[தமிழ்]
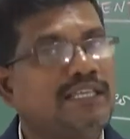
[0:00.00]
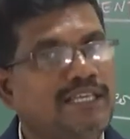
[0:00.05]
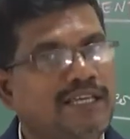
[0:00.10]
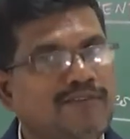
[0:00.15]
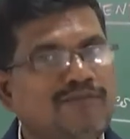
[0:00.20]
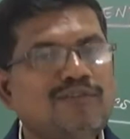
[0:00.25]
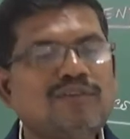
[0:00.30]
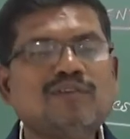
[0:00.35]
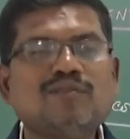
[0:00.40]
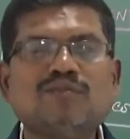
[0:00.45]

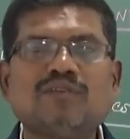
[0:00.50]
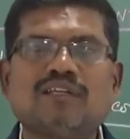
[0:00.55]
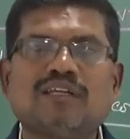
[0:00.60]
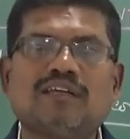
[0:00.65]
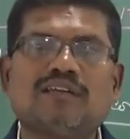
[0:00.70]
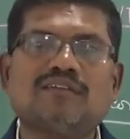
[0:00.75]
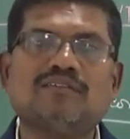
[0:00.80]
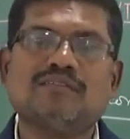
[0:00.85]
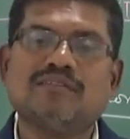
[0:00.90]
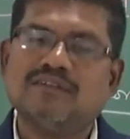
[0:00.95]
எவ்வளவு
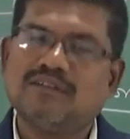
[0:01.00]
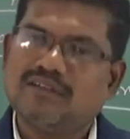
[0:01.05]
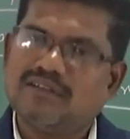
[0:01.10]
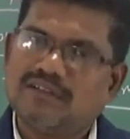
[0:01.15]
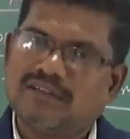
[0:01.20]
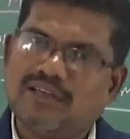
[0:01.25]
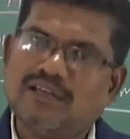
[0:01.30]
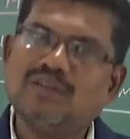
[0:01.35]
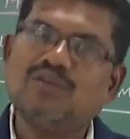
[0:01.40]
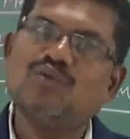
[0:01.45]
நேரம்
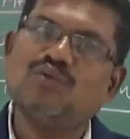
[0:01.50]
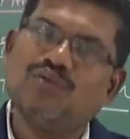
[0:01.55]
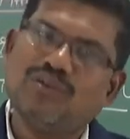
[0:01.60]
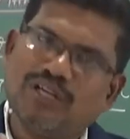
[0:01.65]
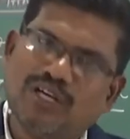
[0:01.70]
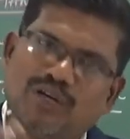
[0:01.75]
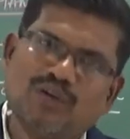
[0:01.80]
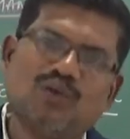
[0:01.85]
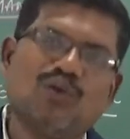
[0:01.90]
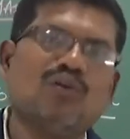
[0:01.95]

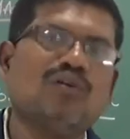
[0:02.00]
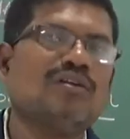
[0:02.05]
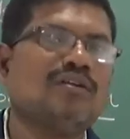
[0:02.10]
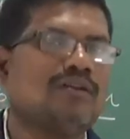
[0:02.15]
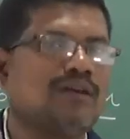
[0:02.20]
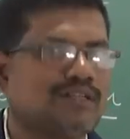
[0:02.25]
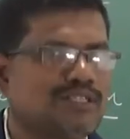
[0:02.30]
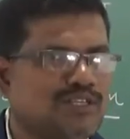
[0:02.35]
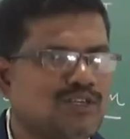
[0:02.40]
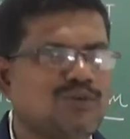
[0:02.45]
என்னுடைய
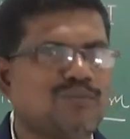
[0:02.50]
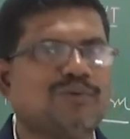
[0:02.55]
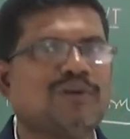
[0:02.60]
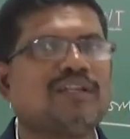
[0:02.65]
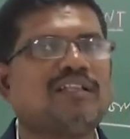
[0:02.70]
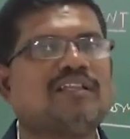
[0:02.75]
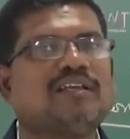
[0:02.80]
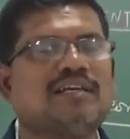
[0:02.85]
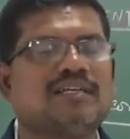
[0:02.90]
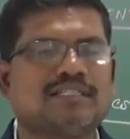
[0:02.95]
கோலில் அச்சீவ்
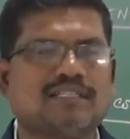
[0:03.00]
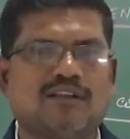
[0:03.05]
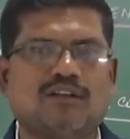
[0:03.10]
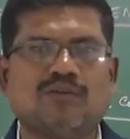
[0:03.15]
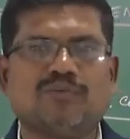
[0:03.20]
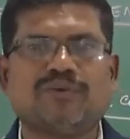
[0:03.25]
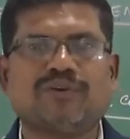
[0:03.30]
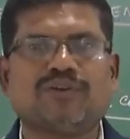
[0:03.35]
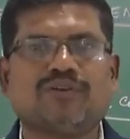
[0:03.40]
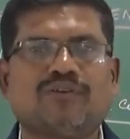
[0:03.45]
பண்ணுறதுக்காக
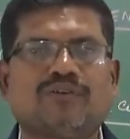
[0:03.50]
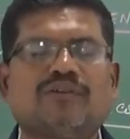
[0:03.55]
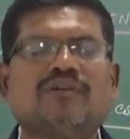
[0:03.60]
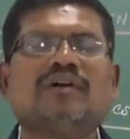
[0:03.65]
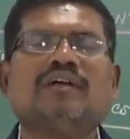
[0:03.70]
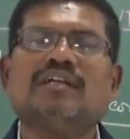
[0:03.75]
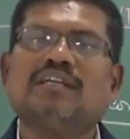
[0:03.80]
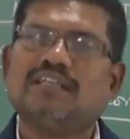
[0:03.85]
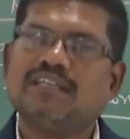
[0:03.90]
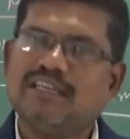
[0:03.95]
செலவு பண்ணியிருக்கோம்
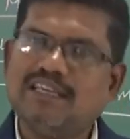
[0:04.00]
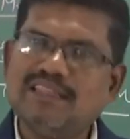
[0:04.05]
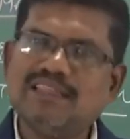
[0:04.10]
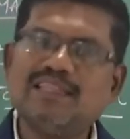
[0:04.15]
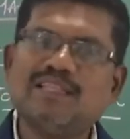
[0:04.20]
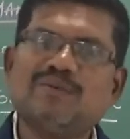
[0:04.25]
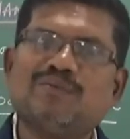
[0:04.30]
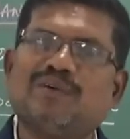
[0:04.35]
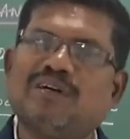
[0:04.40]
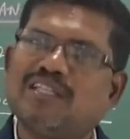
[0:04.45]

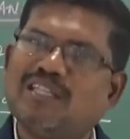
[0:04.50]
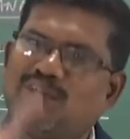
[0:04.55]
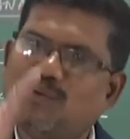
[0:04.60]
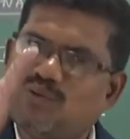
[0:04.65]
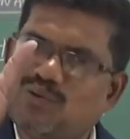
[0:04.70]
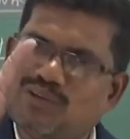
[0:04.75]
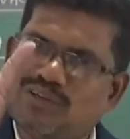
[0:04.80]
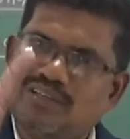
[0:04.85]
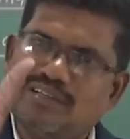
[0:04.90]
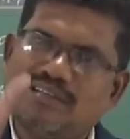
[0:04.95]
இந்த மாதிரி
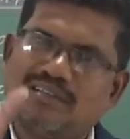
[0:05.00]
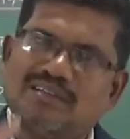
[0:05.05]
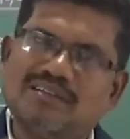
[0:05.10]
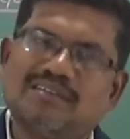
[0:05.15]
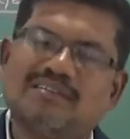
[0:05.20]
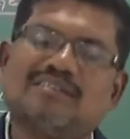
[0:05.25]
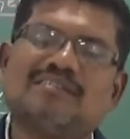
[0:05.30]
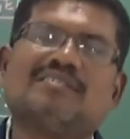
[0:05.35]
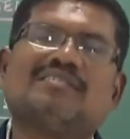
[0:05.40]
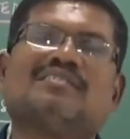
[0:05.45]
ஒரு
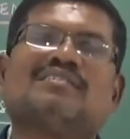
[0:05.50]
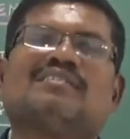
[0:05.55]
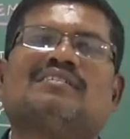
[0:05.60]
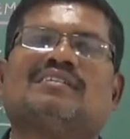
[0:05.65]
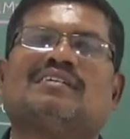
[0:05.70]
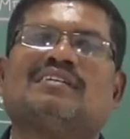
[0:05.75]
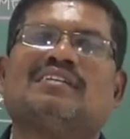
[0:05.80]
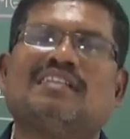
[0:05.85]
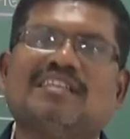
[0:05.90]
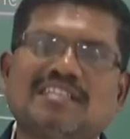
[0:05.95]

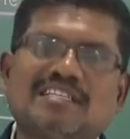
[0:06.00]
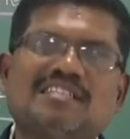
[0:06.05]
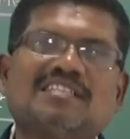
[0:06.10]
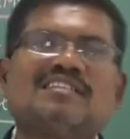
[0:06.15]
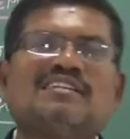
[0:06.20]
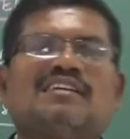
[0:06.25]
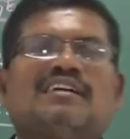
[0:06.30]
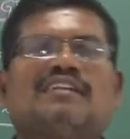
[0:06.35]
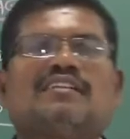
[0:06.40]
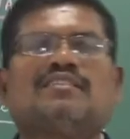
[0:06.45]

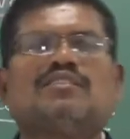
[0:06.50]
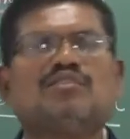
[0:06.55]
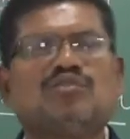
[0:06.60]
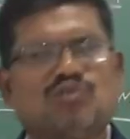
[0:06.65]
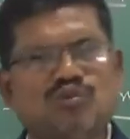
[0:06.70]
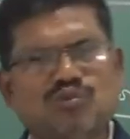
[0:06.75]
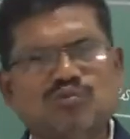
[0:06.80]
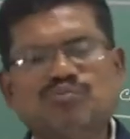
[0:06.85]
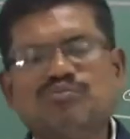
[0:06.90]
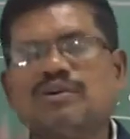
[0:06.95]
லிஸ்ட்டை எடுத்து
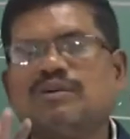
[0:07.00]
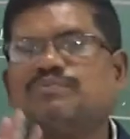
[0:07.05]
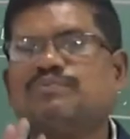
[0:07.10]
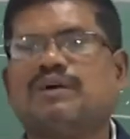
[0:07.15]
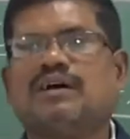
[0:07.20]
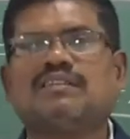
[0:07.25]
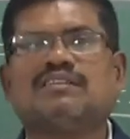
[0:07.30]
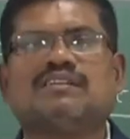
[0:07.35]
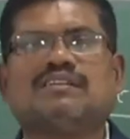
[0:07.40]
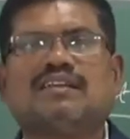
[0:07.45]
சும்மா
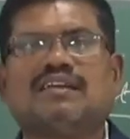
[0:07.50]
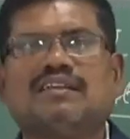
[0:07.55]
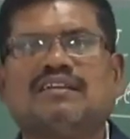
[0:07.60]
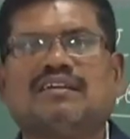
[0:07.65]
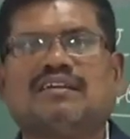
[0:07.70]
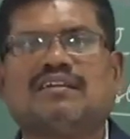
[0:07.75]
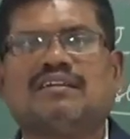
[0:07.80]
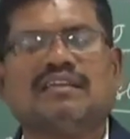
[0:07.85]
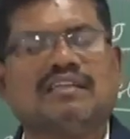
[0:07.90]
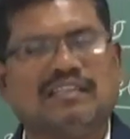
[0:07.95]
பார்த்துக்கிட்டே
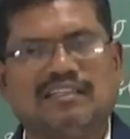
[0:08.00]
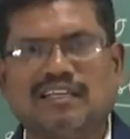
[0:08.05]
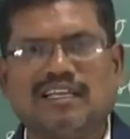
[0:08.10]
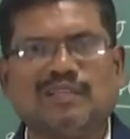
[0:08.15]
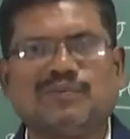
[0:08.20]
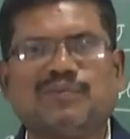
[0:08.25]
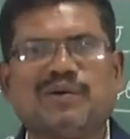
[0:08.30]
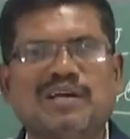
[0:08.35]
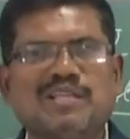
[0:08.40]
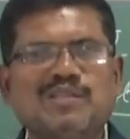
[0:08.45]
இருங்க நீங்கள்
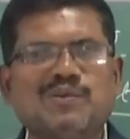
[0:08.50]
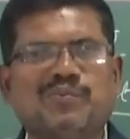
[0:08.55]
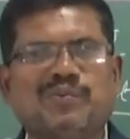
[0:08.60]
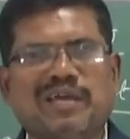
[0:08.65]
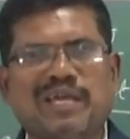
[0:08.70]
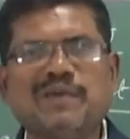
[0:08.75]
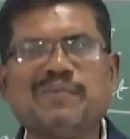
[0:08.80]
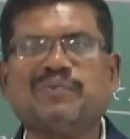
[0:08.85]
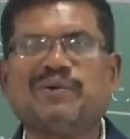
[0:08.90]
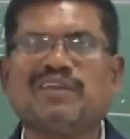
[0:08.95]
அதை பார்த்து
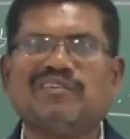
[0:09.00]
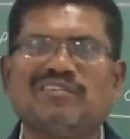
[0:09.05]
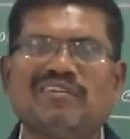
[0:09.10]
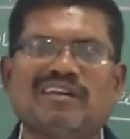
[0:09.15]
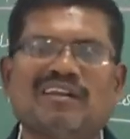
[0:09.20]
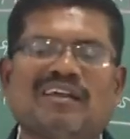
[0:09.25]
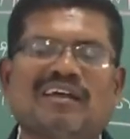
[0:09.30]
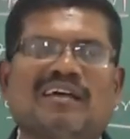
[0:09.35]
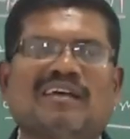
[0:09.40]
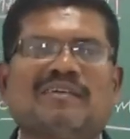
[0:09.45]
பயப்பட
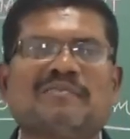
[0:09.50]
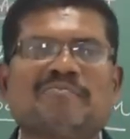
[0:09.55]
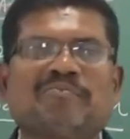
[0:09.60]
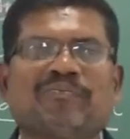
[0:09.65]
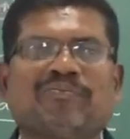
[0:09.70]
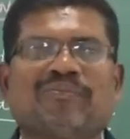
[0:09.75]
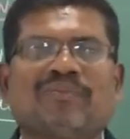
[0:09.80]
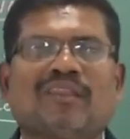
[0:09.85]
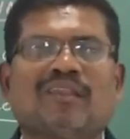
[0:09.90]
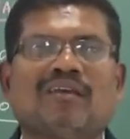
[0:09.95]
வேண்டாம்
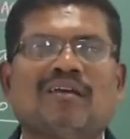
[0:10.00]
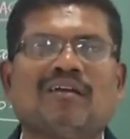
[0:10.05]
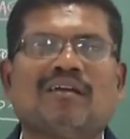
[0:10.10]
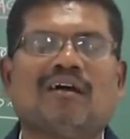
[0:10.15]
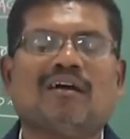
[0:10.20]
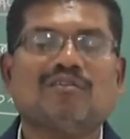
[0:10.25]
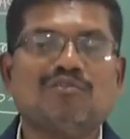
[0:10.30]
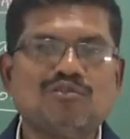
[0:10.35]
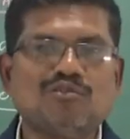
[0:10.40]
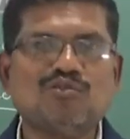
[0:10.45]

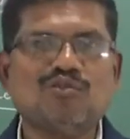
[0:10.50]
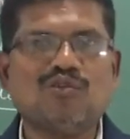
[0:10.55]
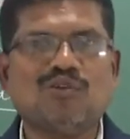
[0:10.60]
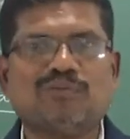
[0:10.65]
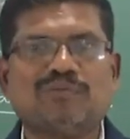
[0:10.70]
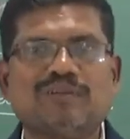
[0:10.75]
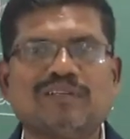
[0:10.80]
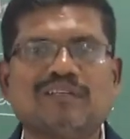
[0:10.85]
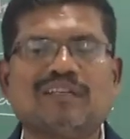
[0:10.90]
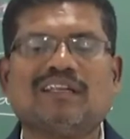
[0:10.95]
ஐயோ
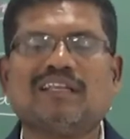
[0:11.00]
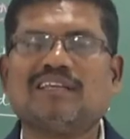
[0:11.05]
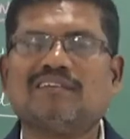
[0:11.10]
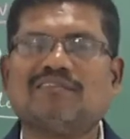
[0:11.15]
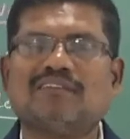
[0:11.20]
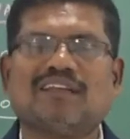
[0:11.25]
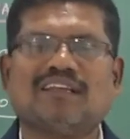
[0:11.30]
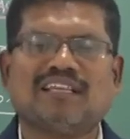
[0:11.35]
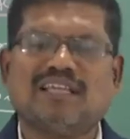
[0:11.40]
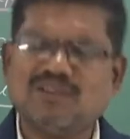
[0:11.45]
அப்படின்னு நினைக்க
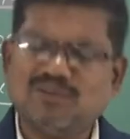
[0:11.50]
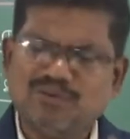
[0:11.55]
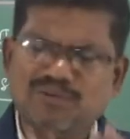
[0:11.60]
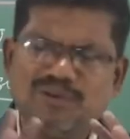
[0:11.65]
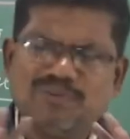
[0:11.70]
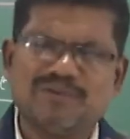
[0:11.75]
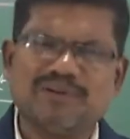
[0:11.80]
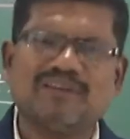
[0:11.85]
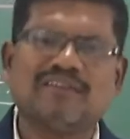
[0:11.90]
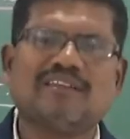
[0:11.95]
வேண்டாம்
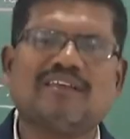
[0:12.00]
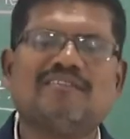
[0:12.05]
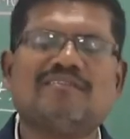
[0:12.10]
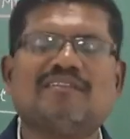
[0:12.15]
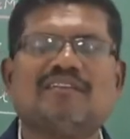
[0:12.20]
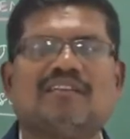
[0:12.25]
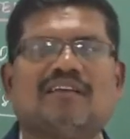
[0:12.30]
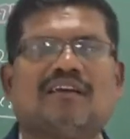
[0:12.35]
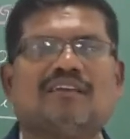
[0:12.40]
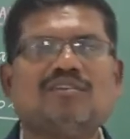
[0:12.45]
எதுவுமே பண்ண
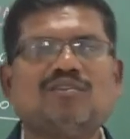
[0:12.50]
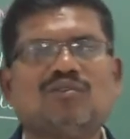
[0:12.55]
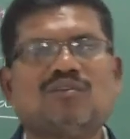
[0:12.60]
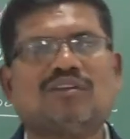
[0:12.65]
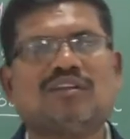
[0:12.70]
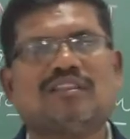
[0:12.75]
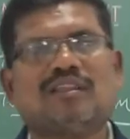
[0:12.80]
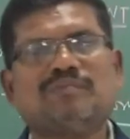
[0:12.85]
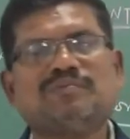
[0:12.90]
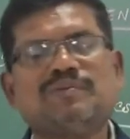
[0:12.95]
தேவையில்லை ஐயோ
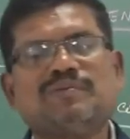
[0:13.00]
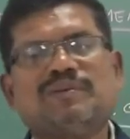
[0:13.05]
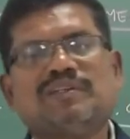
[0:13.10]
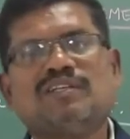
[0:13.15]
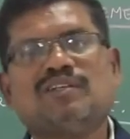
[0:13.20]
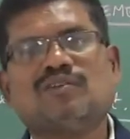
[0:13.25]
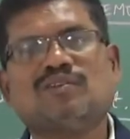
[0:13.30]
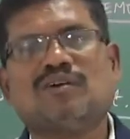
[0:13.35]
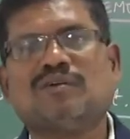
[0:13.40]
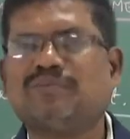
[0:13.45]
நான் தப்பு
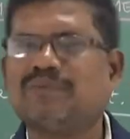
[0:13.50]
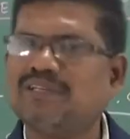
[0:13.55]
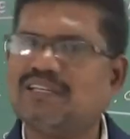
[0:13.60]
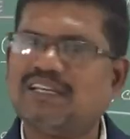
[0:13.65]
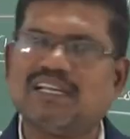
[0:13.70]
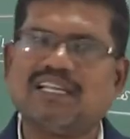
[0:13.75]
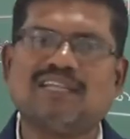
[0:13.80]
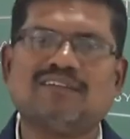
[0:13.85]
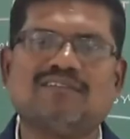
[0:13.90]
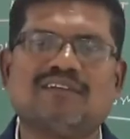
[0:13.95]
பண்ணிட்டணும்
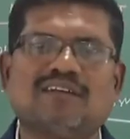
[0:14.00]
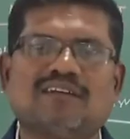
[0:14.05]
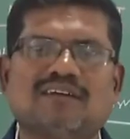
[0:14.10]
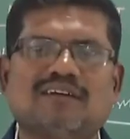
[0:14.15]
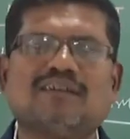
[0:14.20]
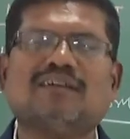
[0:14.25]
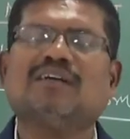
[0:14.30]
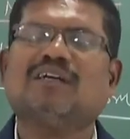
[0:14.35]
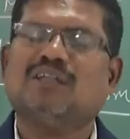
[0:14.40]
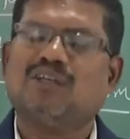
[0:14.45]
அப்படின்னு நினைக்க
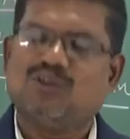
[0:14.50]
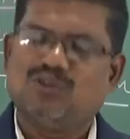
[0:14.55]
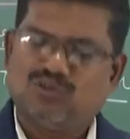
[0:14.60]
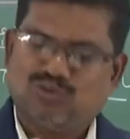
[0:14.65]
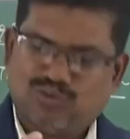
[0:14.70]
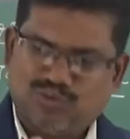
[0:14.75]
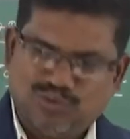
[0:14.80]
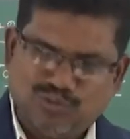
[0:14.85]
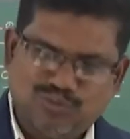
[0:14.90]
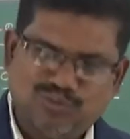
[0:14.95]
வேண்டாம்
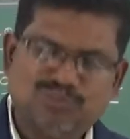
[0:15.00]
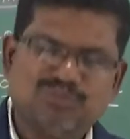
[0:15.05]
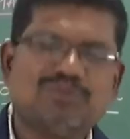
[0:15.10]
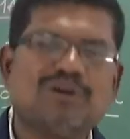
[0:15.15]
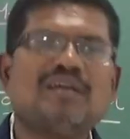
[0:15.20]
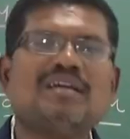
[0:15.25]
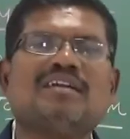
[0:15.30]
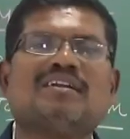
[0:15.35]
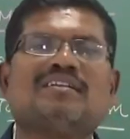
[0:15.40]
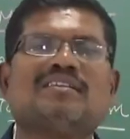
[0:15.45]

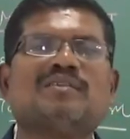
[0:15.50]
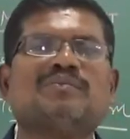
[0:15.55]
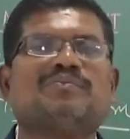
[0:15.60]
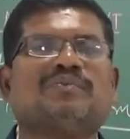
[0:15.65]
சும்மா எடுத்து